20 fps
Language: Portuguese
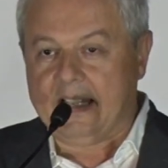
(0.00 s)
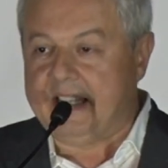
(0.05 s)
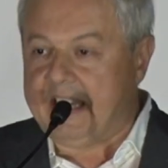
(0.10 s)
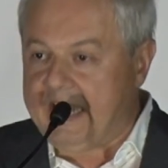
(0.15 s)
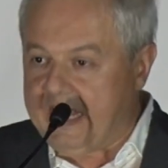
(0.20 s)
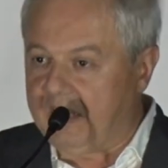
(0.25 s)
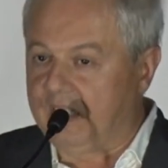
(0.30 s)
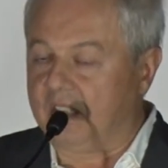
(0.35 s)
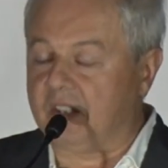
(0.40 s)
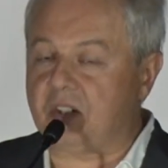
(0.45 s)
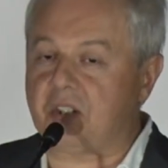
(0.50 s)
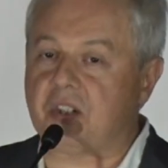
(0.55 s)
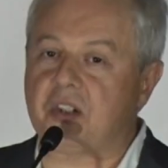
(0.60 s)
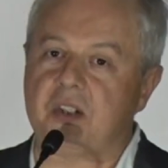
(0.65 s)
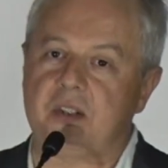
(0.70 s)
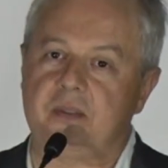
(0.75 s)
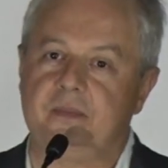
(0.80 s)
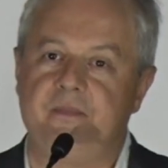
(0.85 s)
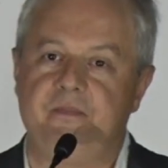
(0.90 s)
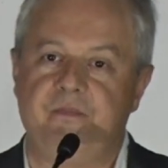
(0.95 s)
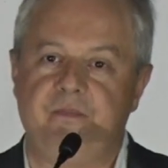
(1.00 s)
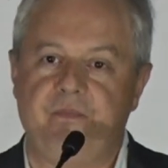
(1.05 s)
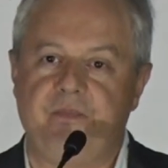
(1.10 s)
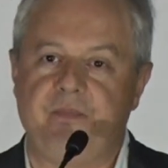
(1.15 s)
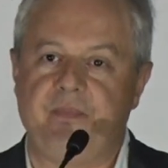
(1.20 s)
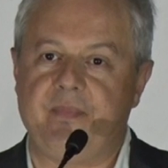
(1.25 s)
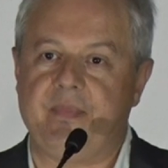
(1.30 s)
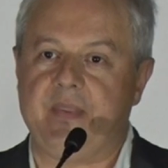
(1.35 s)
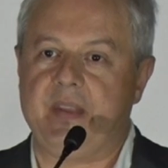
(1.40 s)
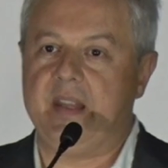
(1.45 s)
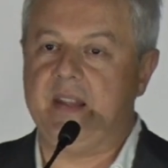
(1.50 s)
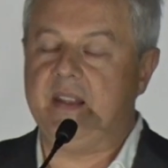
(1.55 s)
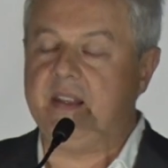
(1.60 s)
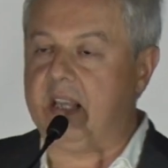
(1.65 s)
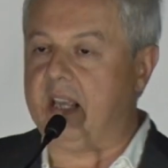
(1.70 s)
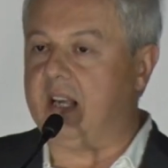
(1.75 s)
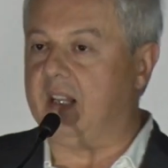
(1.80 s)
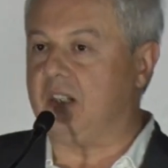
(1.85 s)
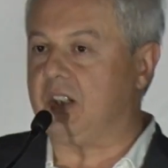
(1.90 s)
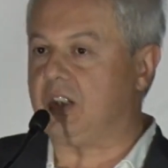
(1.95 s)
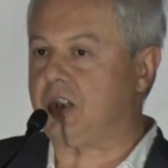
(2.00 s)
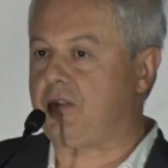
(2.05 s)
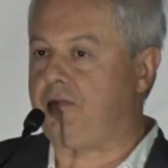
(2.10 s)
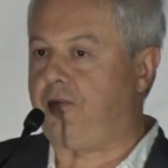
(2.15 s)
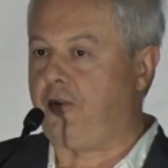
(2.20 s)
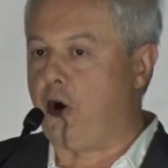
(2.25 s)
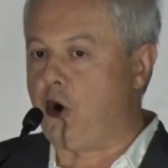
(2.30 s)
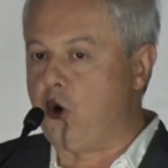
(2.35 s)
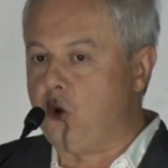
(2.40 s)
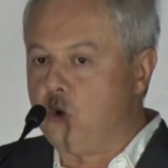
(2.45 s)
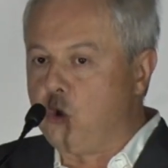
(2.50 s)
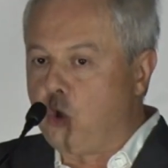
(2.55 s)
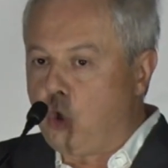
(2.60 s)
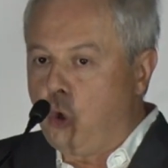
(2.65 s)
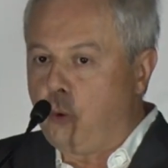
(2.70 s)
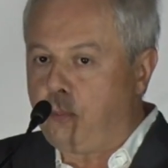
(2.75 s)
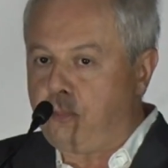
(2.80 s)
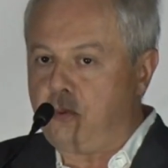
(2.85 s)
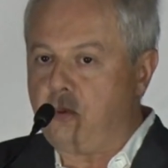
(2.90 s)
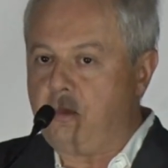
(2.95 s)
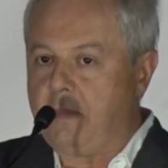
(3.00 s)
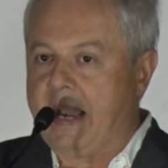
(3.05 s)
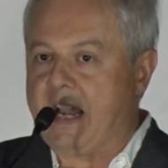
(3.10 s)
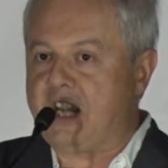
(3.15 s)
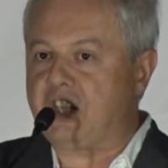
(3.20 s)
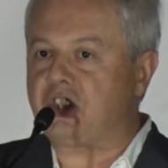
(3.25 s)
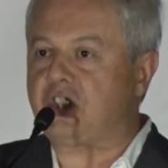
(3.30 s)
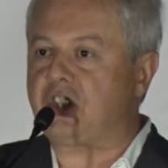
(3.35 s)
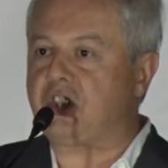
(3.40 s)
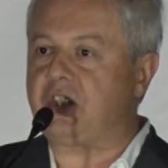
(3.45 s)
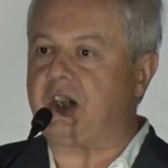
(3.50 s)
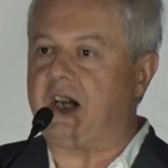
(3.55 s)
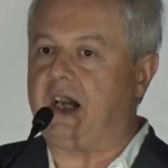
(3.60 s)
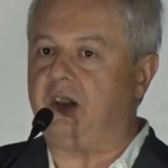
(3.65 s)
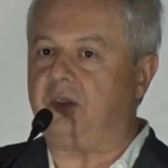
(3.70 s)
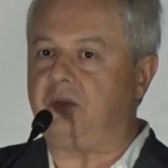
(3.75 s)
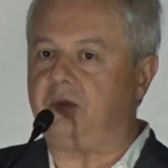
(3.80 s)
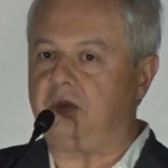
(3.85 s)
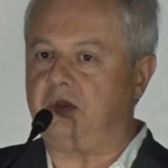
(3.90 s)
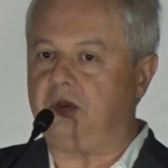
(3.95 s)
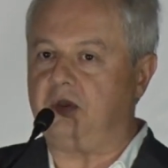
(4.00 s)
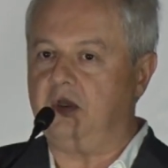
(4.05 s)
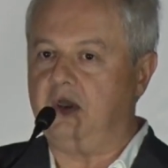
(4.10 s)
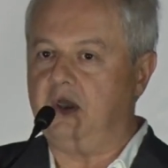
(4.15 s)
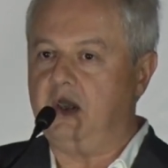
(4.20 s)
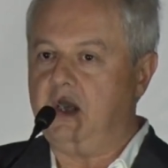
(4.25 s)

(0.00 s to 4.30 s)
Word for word: Neles, neles que foi um grupo mais restrito,